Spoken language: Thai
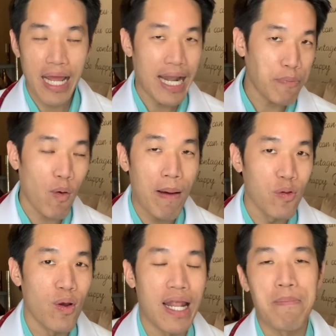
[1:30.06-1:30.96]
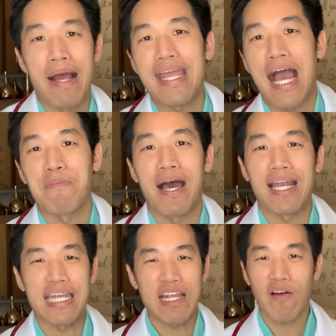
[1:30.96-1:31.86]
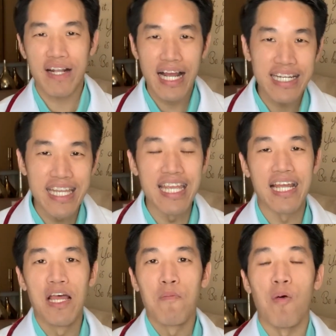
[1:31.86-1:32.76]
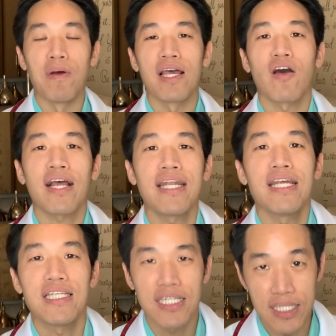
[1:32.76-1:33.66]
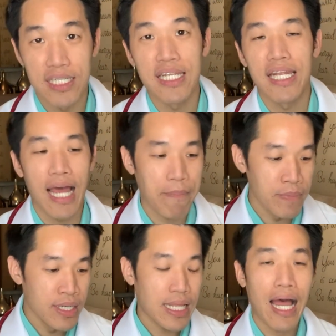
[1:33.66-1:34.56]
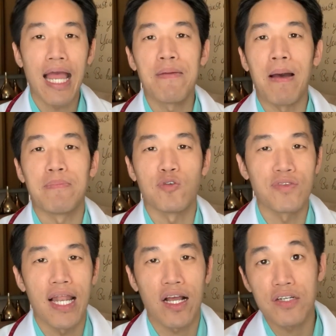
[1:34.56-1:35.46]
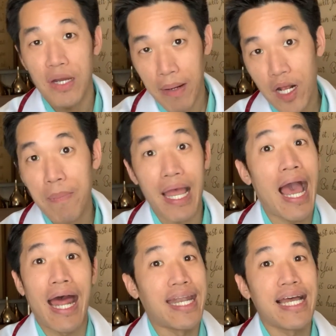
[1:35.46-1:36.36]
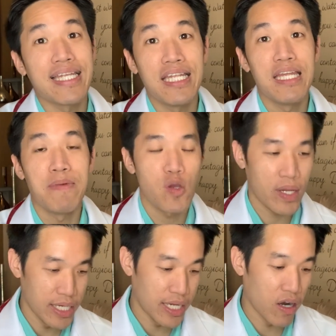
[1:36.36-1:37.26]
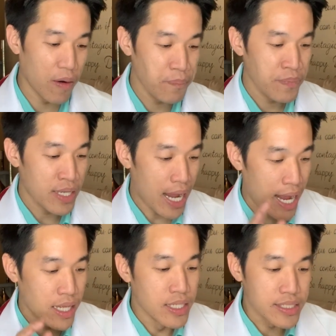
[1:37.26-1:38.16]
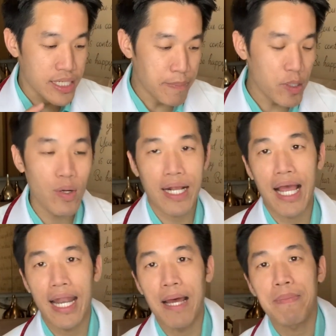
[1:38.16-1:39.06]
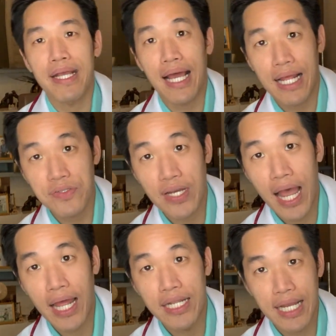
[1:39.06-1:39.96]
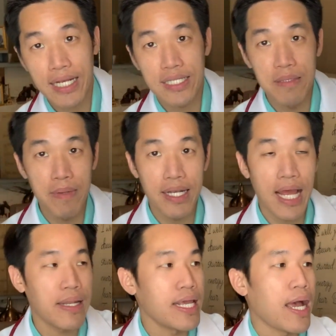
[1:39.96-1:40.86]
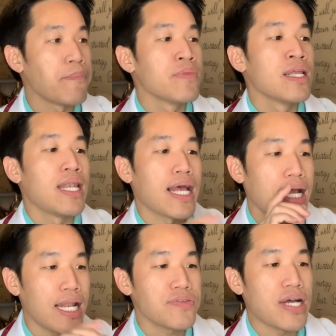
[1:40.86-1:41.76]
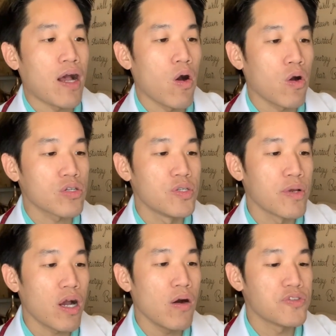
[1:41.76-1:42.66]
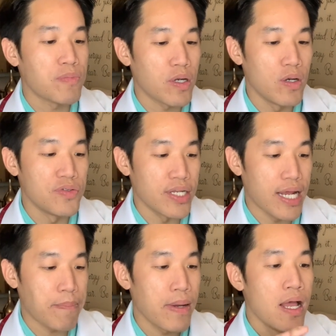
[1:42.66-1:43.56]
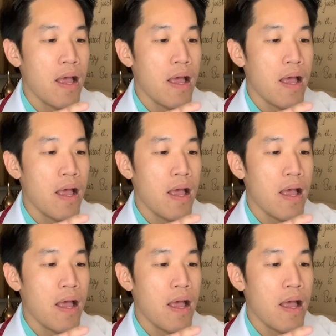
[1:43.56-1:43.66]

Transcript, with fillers: ได้รับความรู้อะไรบางอย่างมาที่ค่อนข้างดีผมเลยค่อนข้างที่จะเชื่อถือที่นี่นะครับถ้าใครแบบสงสัยอะไรก็สามารถเข้าไปอ่านได้ที่มีอยู่คลินิกเนาะทีนี้มาดูหลักการครับในการรักษาหรือการทรีทเมนต์นะฮะนี่ฮะหลักการรักษาของ cervical spondylosis ครับ